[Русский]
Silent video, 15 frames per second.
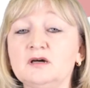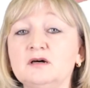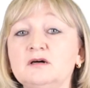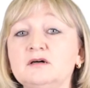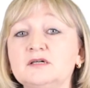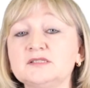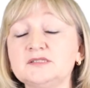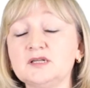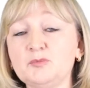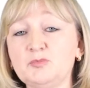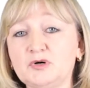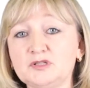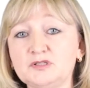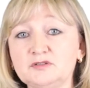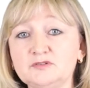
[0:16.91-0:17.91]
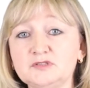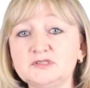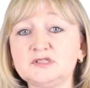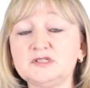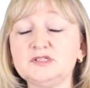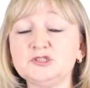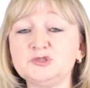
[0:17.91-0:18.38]
а,
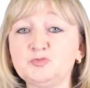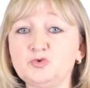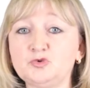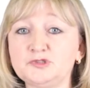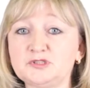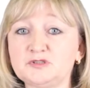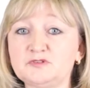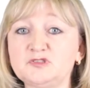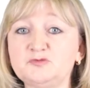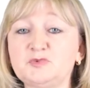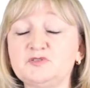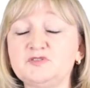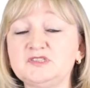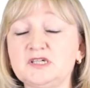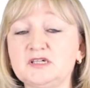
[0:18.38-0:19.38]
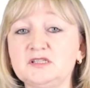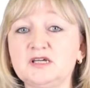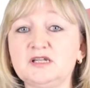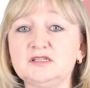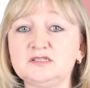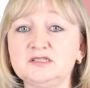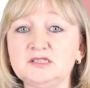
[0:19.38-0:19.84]
разрабатывать и использовать в
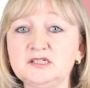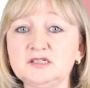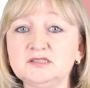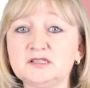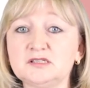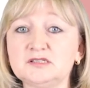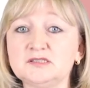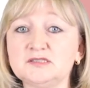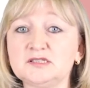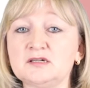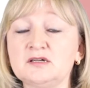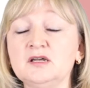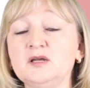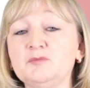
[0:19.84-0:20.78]
профессиональной деятельности